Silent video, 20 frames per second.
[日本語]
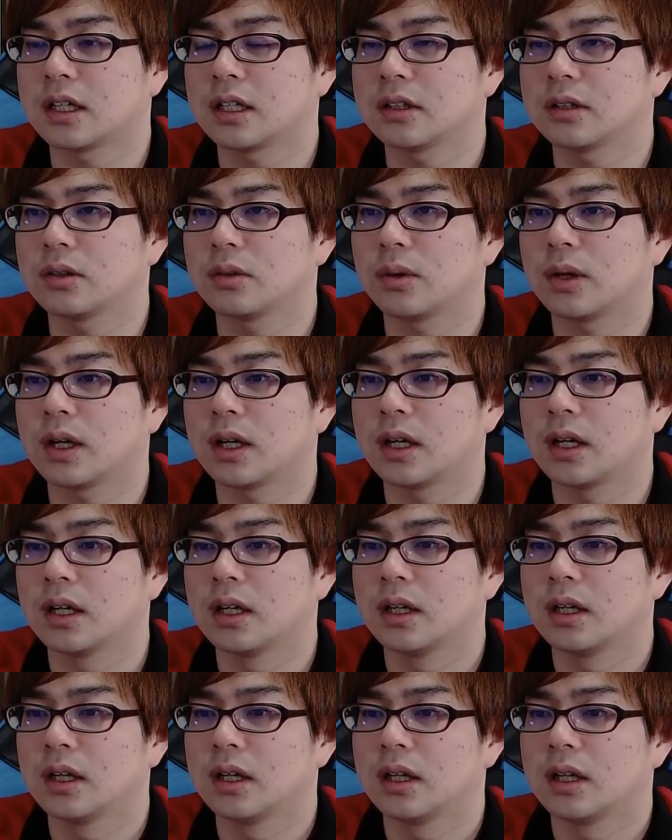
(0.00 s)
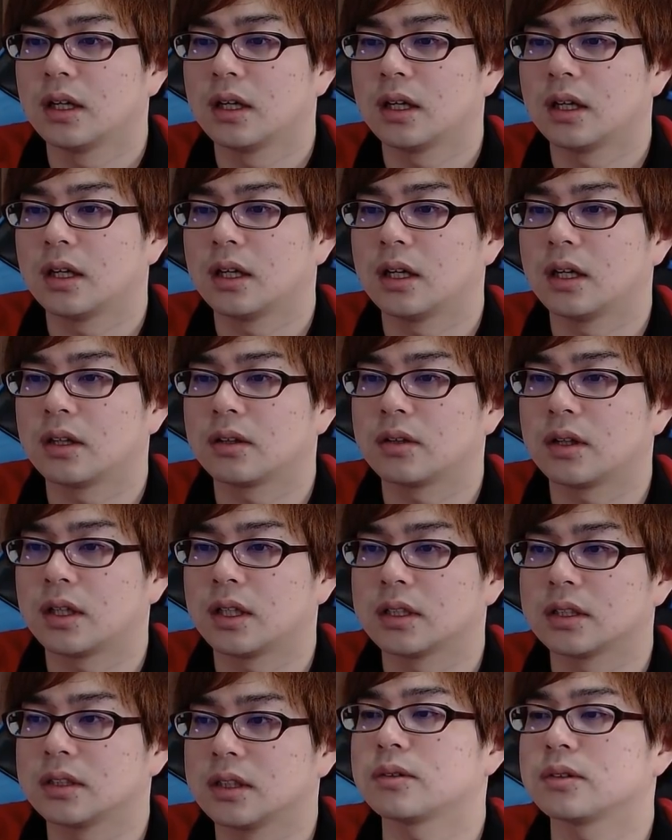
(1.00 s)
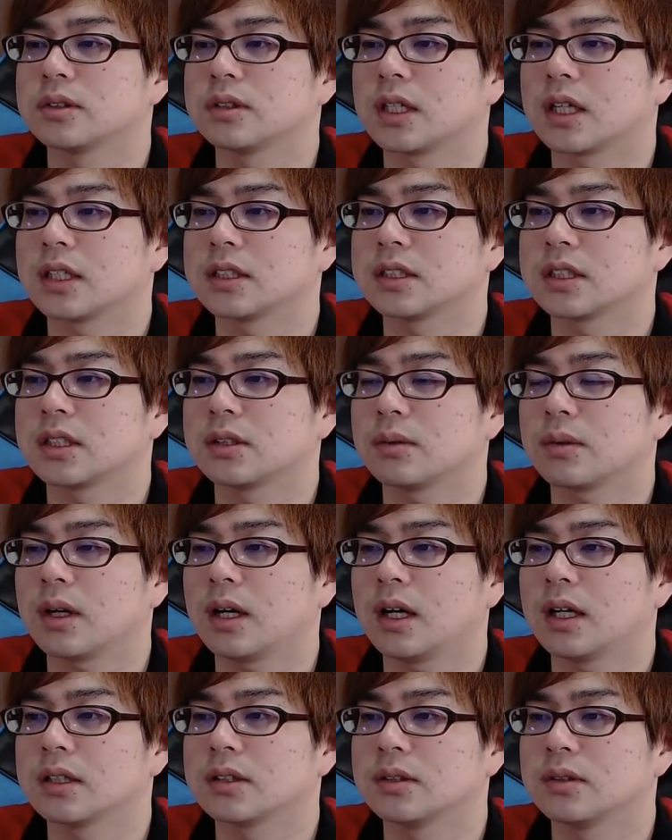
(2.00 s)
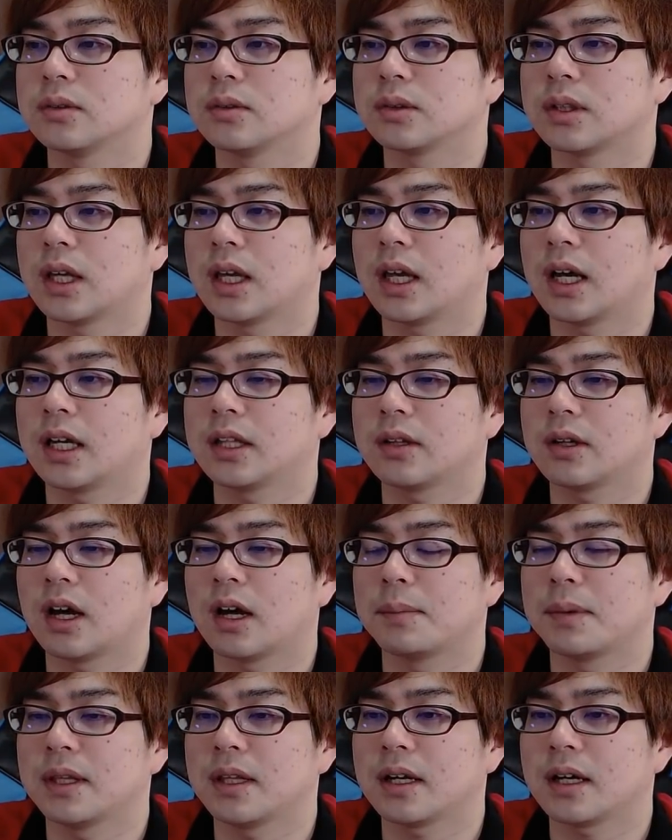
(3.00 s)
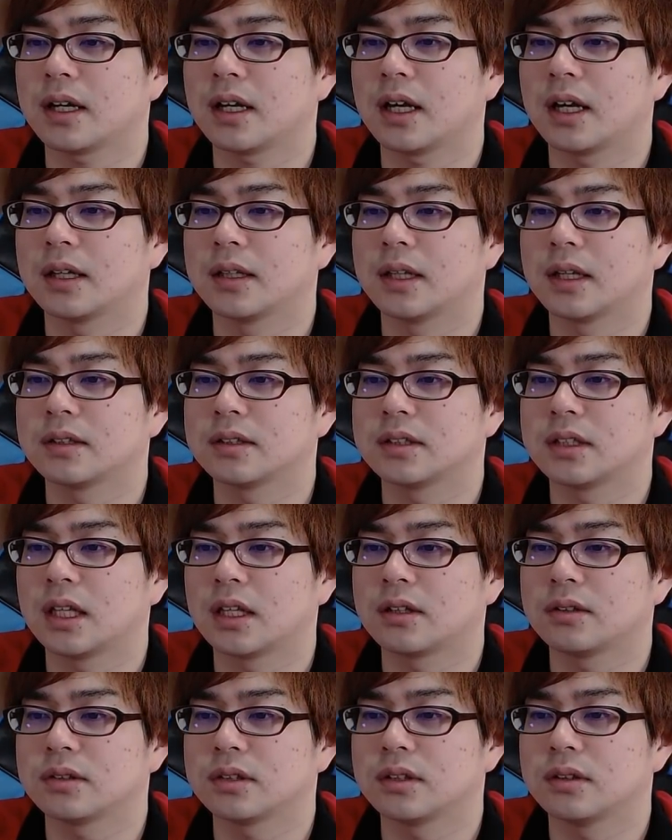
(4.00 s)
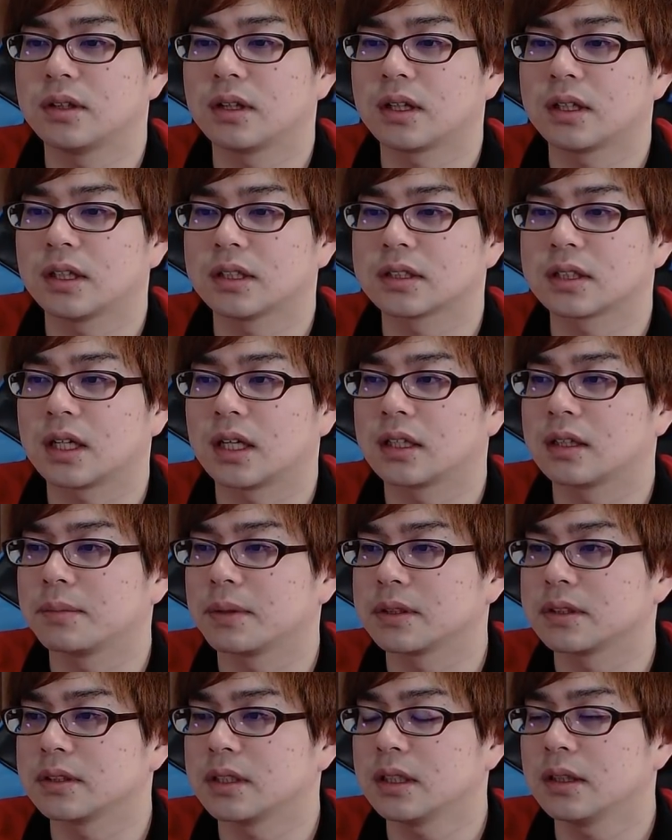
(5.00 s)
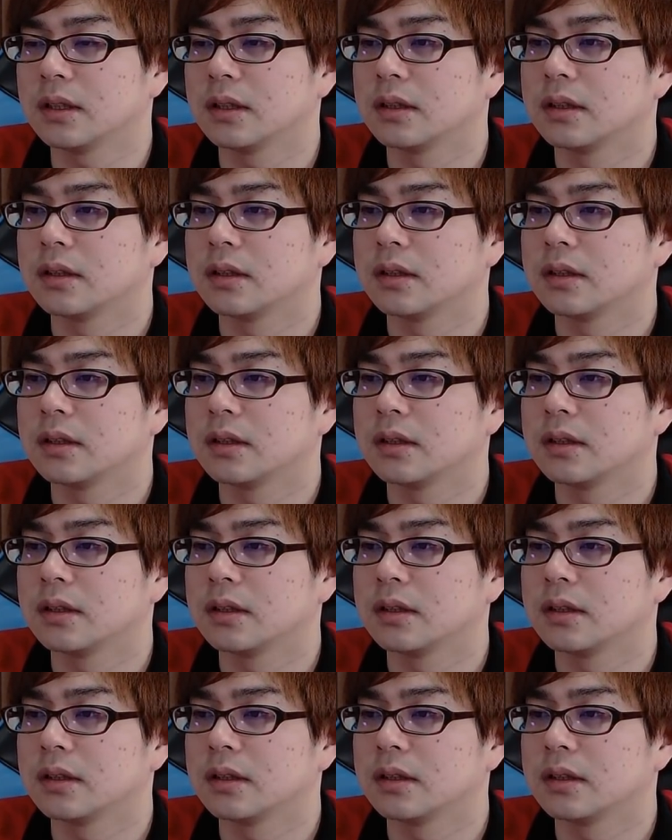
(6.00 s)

レットはえー、っとですね、服の杯とかそういうので相手をはめながら殴っていくっていうデッキで使われてますね。